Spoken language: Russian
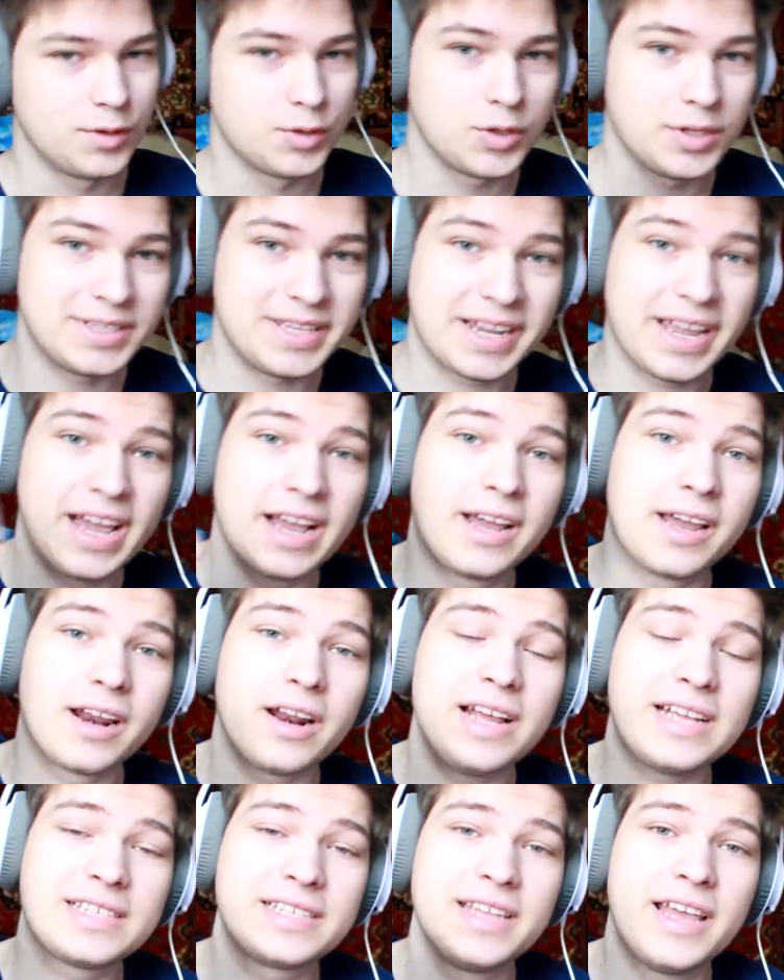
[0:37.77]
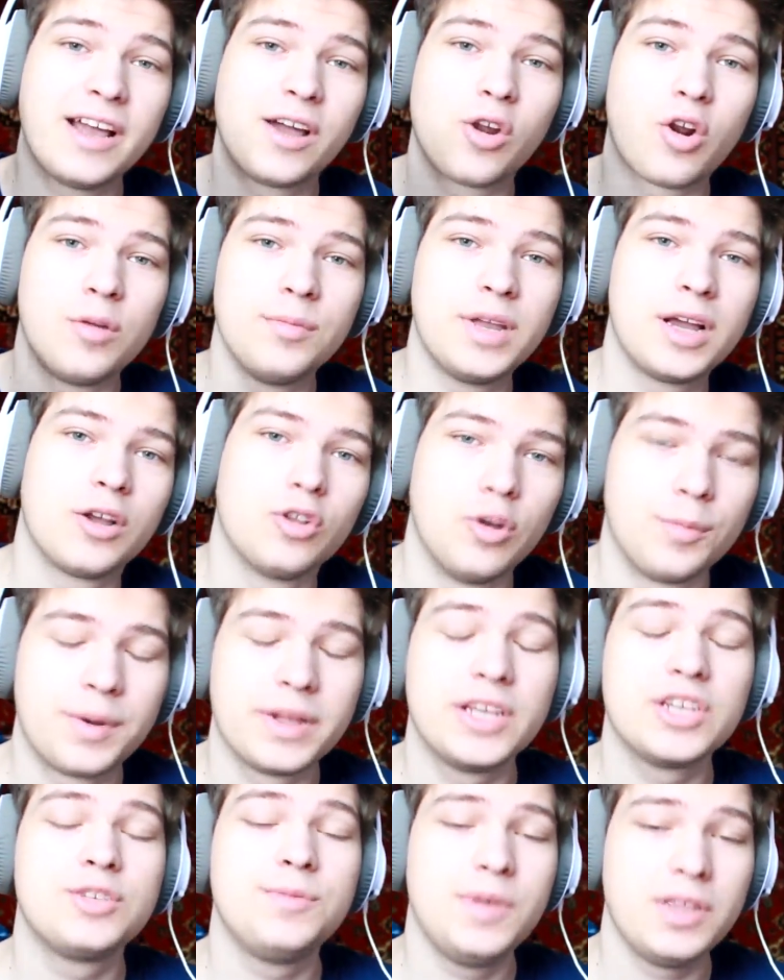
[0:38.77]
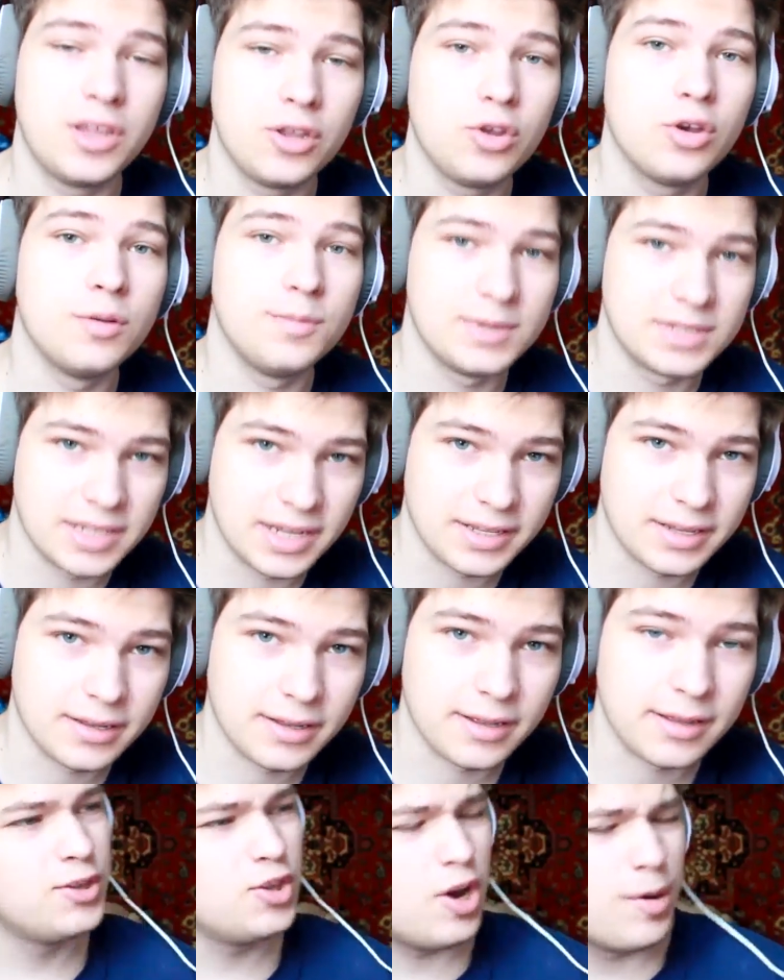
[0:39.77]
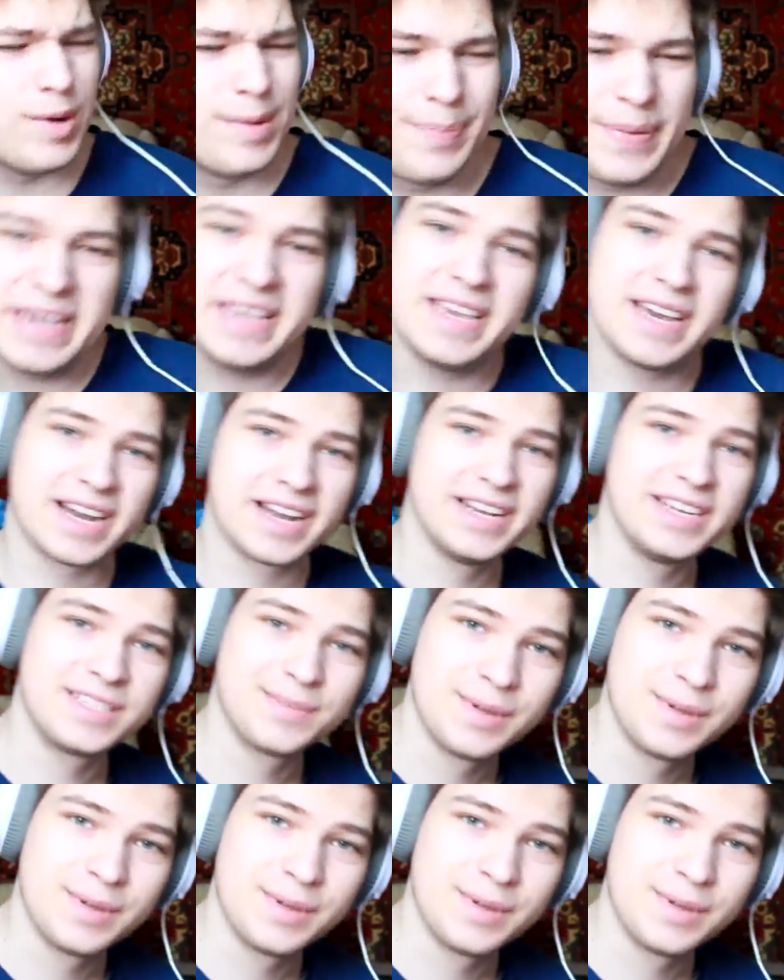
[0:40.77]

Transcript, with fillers: Внизу есть такая красная огромная кнопка, нажми на нее обязательно. Но ну, а мы поехали